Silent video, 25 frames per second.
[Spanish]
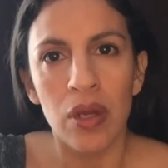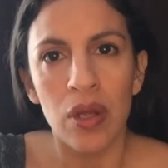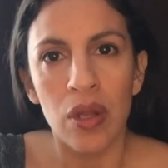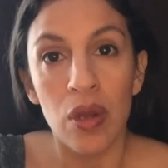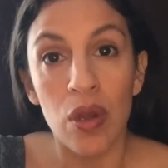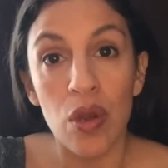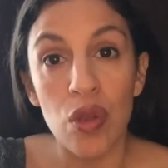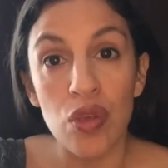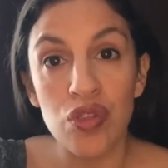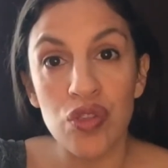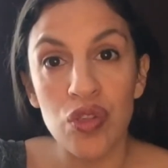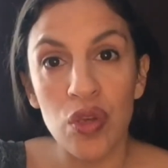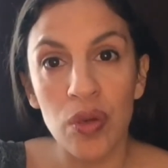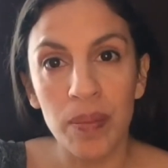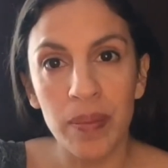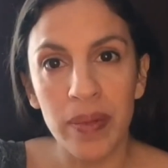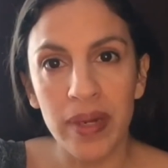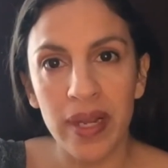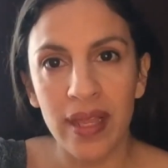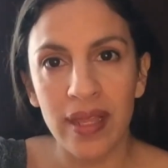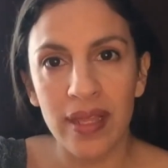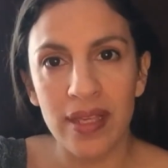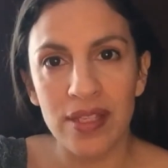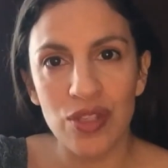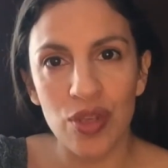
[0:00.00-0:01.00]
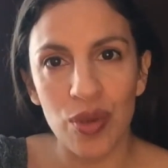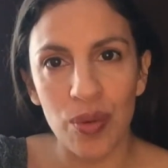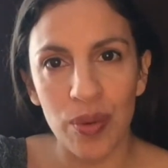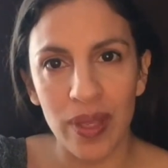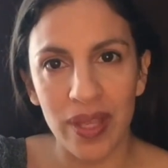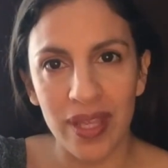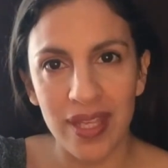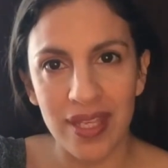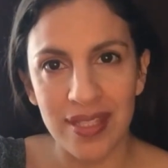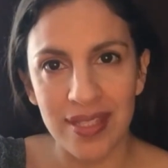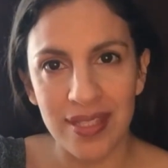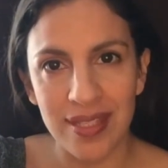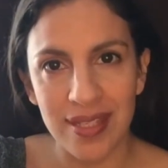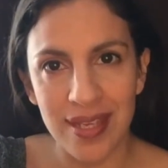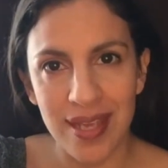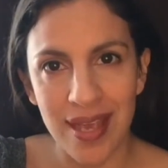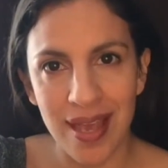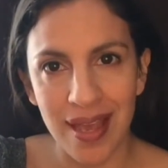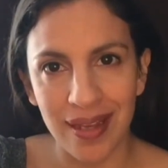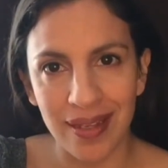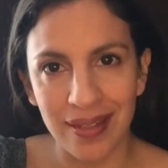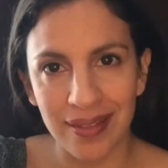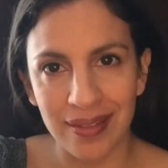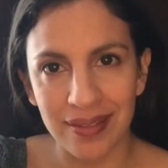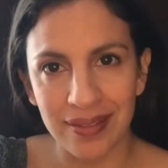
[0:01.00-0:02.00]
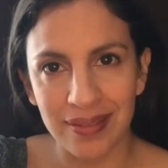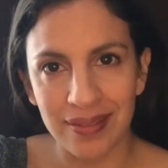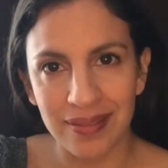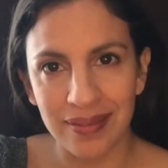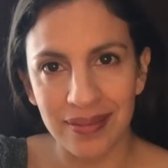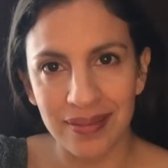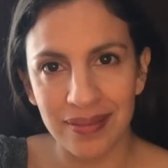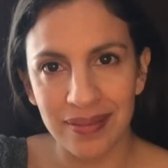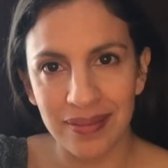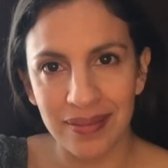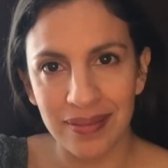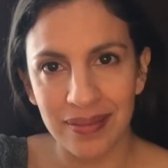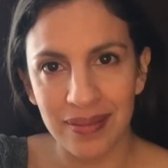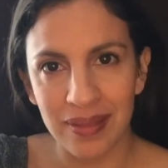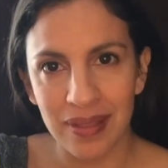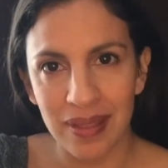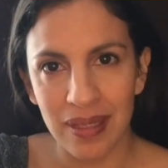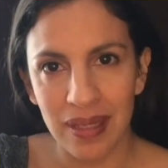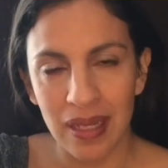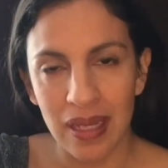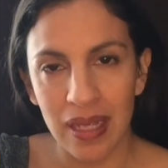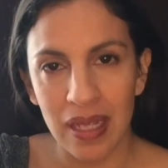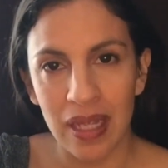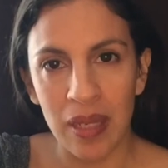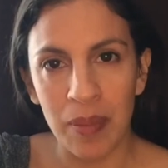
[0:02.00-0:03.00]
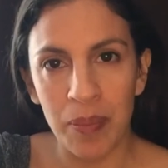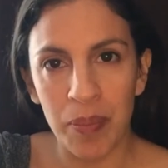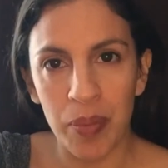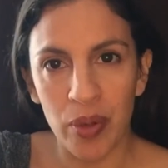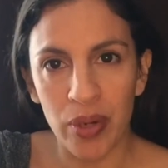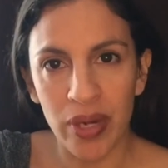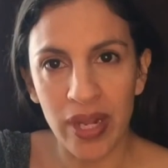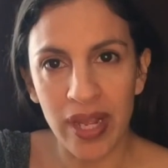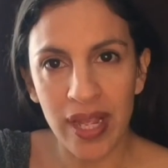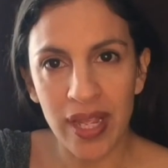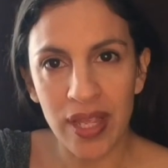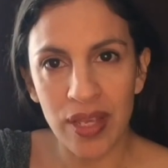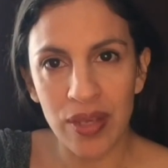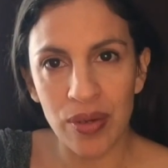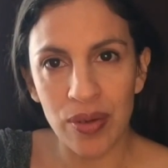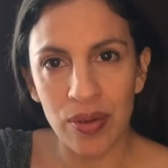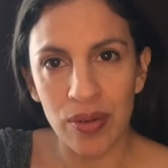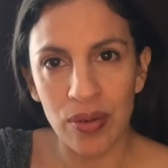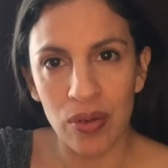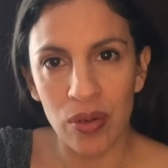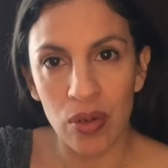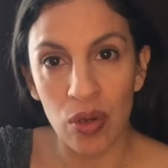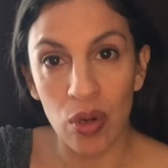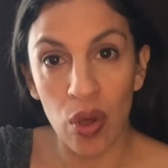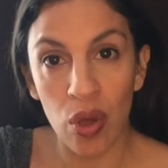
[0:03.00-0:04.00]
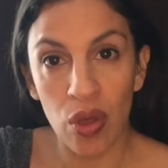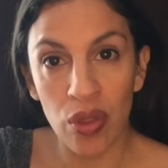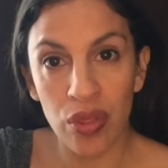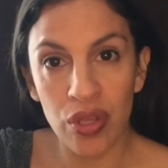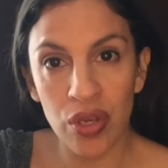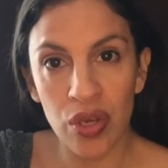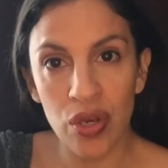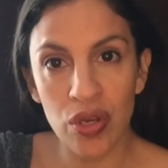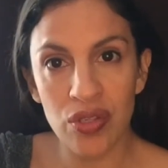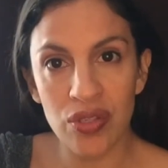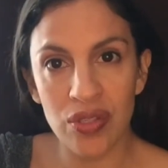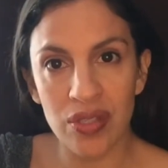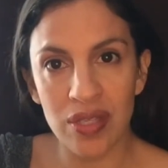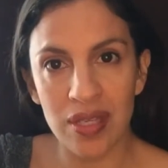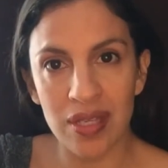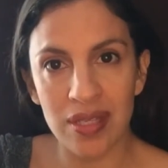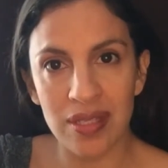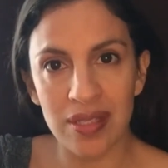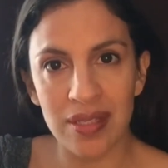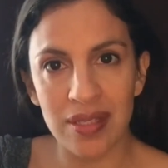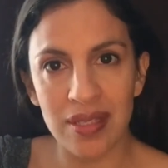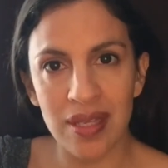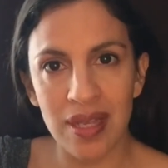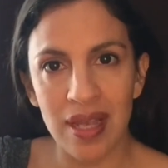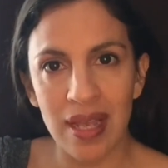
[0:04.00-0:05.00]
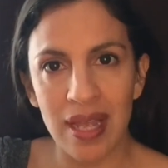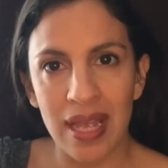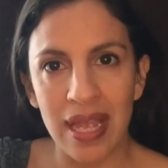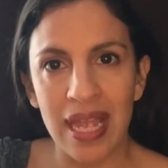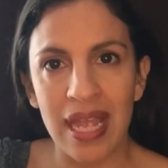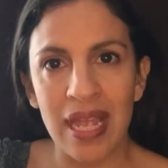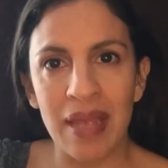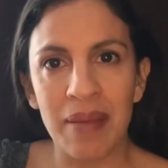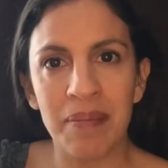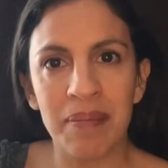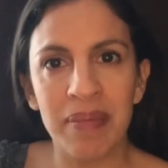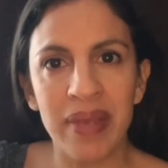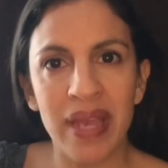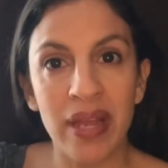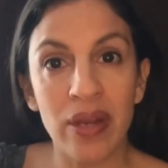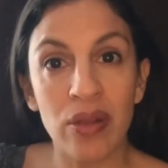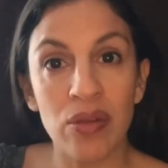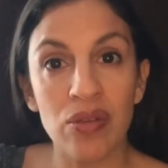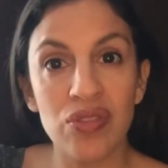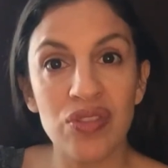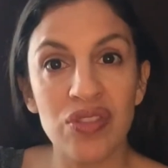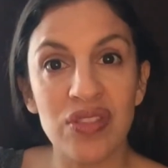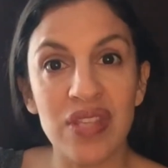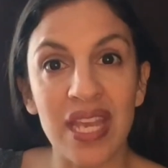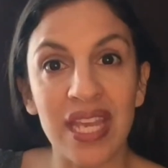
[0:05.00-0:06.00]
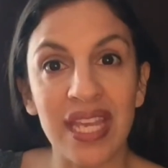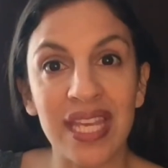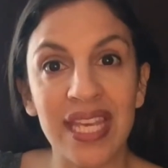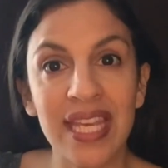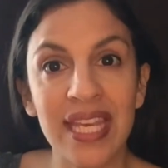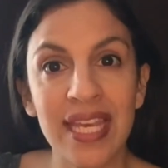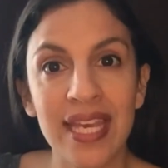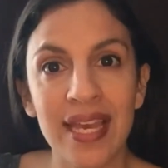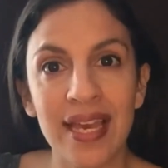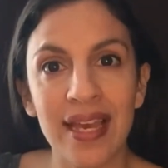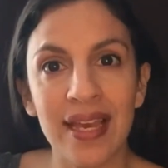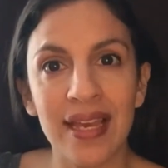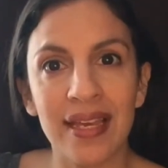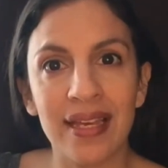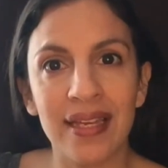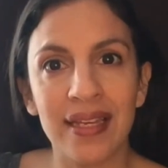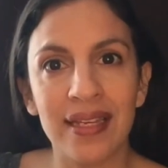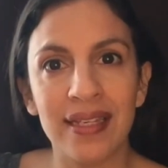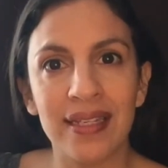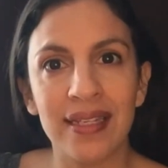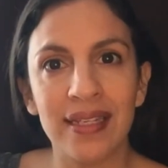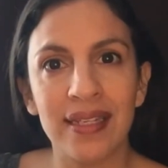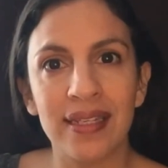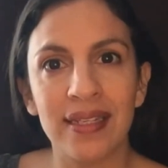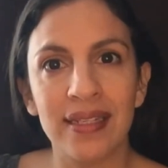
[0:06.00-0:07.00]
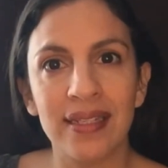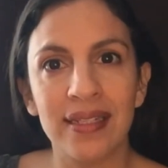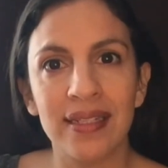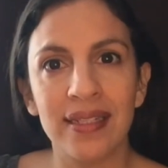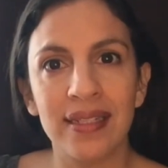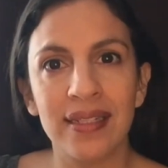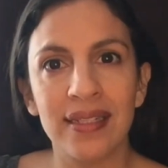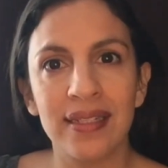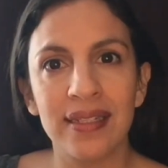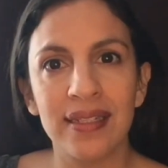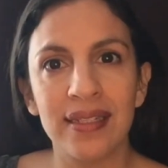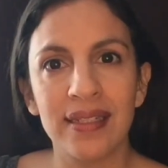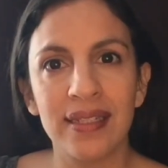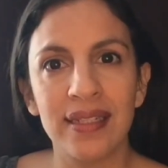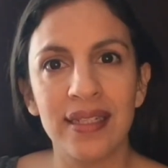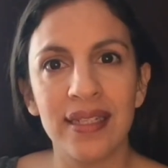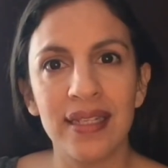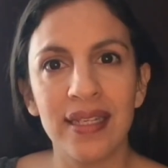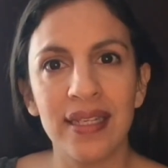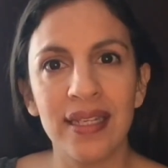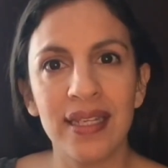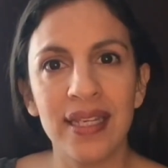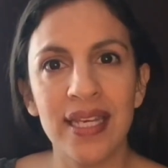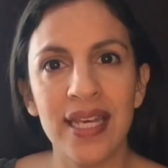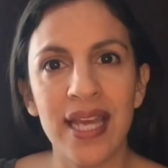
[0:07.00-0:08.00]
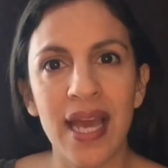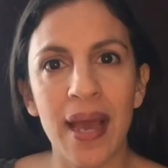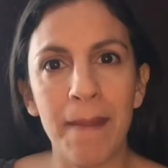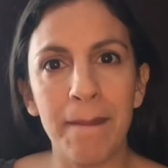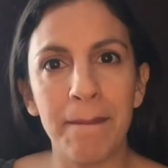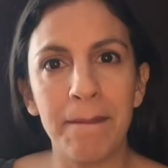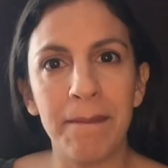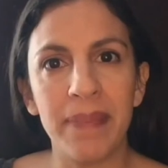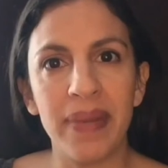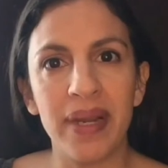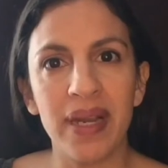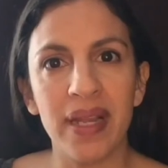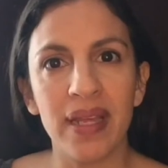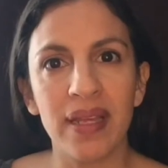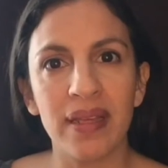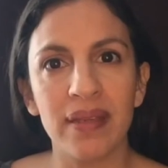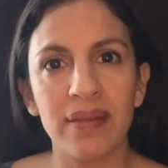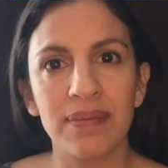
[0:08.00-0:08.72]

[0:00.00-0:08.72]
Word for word: los hombres desobedecían y por ello los dioses enviaron sequía y hambre.